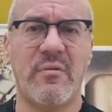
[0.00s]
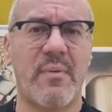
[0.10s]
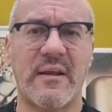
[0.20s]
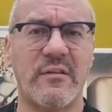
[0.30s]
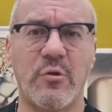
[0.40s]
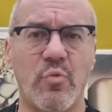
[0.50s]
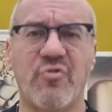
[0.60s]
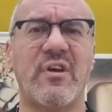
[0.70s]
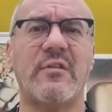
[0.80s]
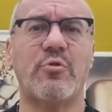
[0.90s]
si parla di
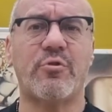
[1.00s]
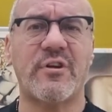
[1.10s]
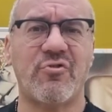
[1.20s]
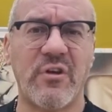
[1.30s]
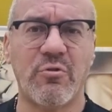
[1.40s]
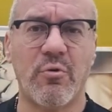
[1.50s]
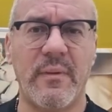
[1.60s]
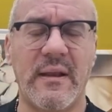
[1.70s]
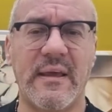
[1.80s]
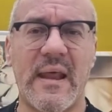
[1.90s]
200-300
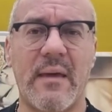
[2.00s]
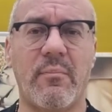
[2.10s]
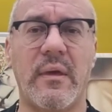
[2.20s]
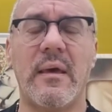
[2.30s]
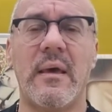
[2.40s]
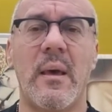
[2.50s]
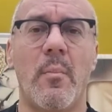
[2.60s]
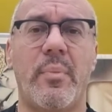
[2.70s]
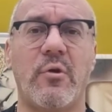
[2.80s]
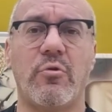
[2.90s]
mg
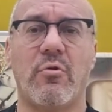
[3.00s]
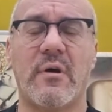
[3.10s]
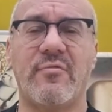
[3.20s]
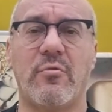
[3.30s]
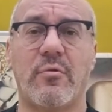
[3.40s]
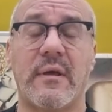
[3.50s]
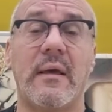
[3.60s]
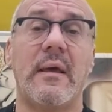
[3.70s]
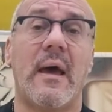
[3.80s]
per ogni occasione.